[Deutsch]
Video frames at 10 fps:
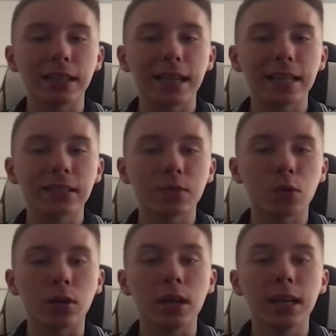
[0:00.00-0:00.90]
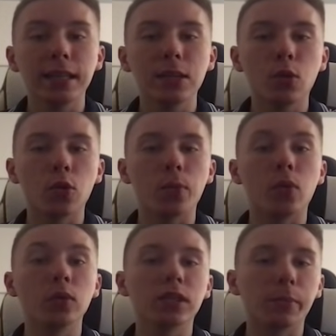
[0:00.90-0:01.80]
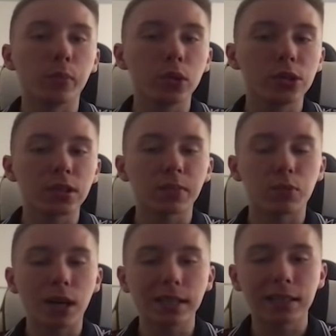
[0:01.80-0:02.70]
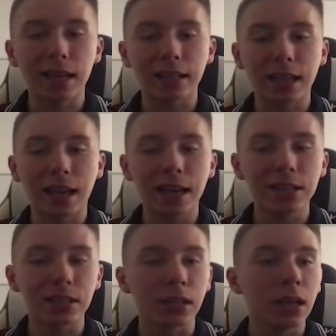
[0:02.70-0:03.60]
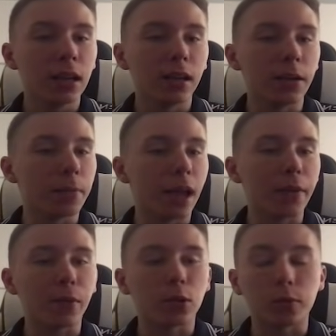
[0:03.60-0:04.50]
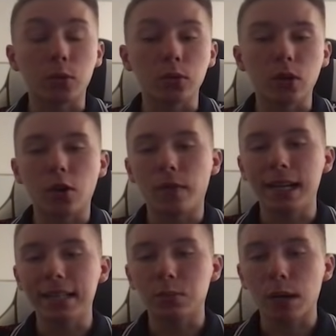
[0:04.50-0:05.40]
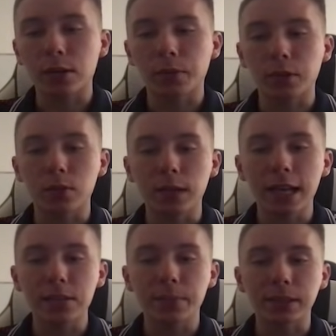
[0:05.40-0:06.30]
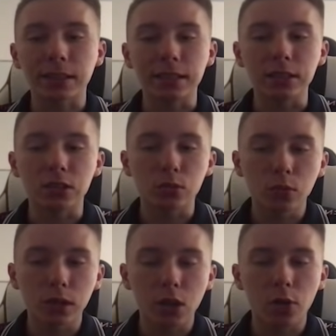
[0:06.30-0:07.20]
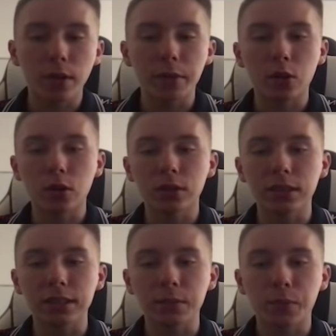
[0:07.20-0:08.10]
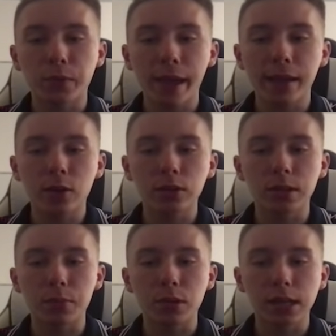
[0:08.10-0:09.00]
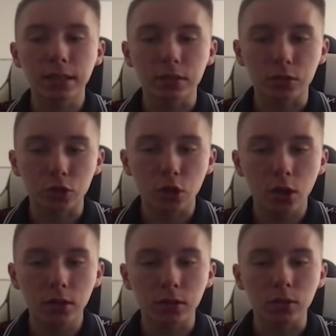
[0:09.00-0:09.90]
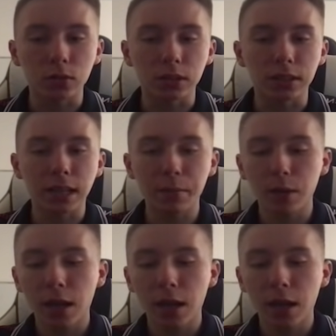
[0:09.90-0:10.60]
den nächsten Wochen hier oben unser bullisches Price-Target erreichen. Ähm, einfach aufgrund, auch weil das Wike of Accumulation Pattern hier so genau war, wir konnten diesen Fake-Out hier predikten, shorten und sind dann